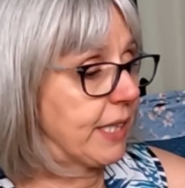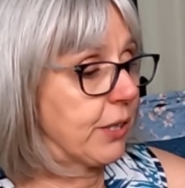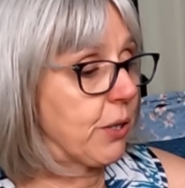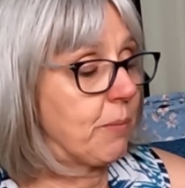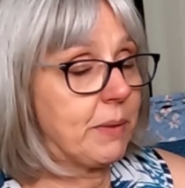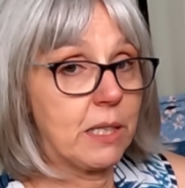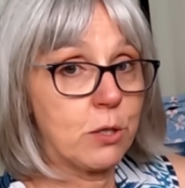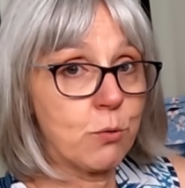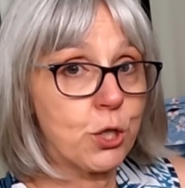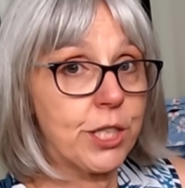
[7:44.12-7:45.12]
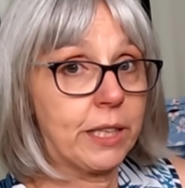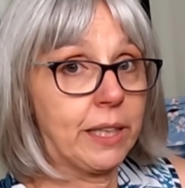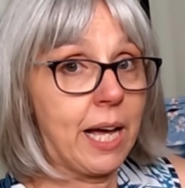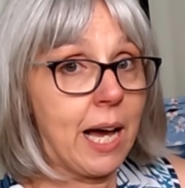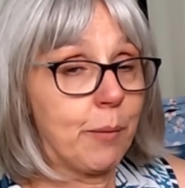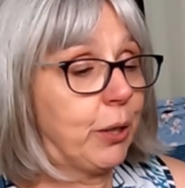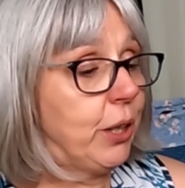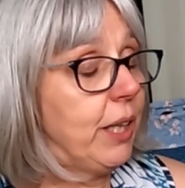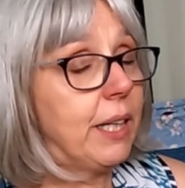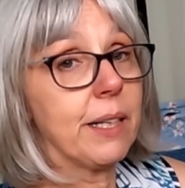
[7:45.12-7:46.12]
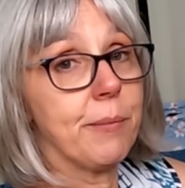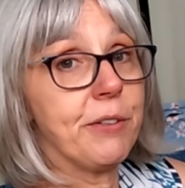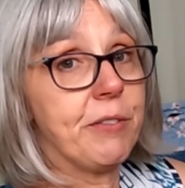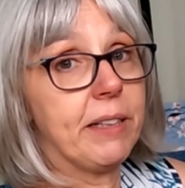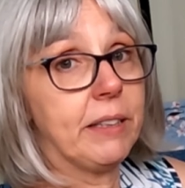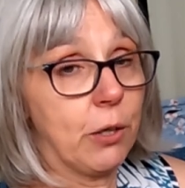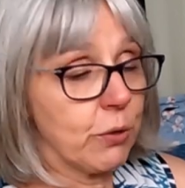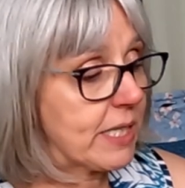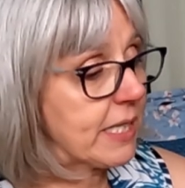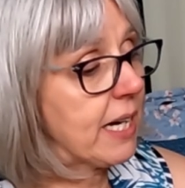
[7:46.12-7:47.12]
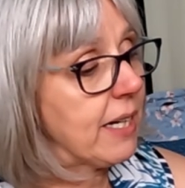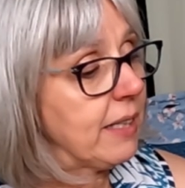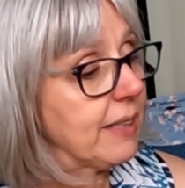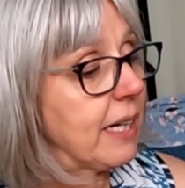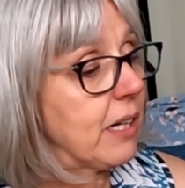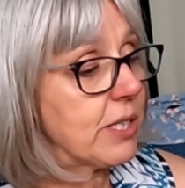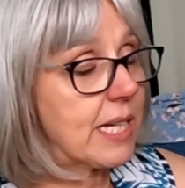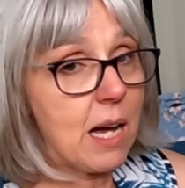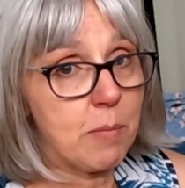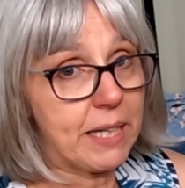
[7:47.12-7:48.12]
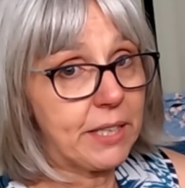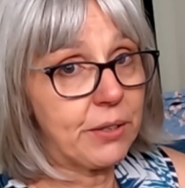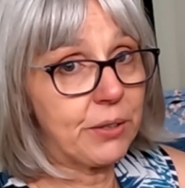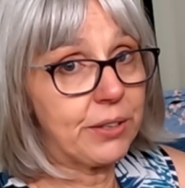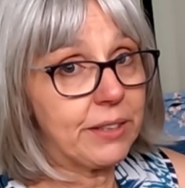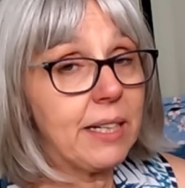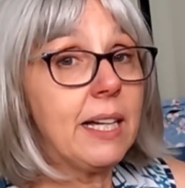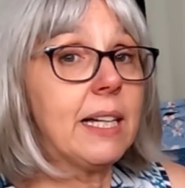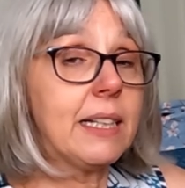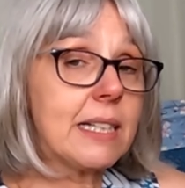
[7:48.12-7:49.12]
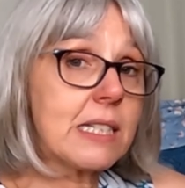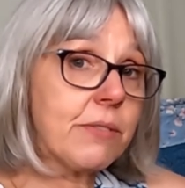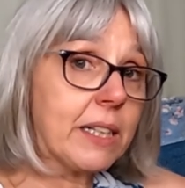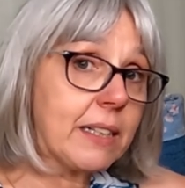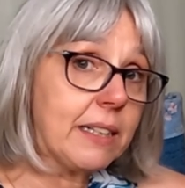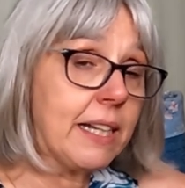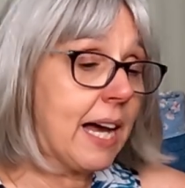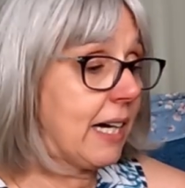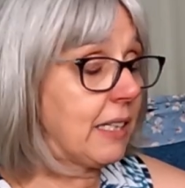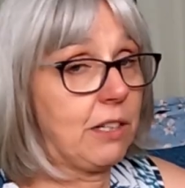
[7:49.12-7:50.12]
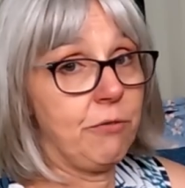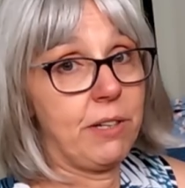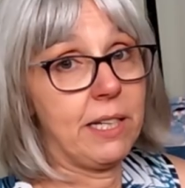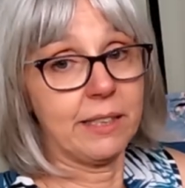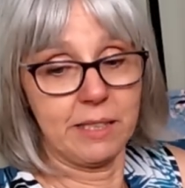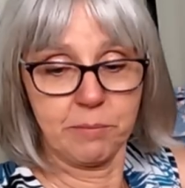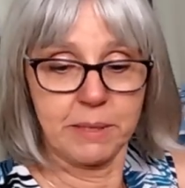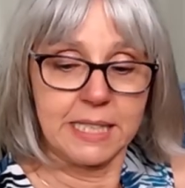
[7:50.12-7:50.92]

hingekommen, die ich zugeschnitten habe, damit wir den Lone Star daraus arbeiten können. Das wird nach den Ferien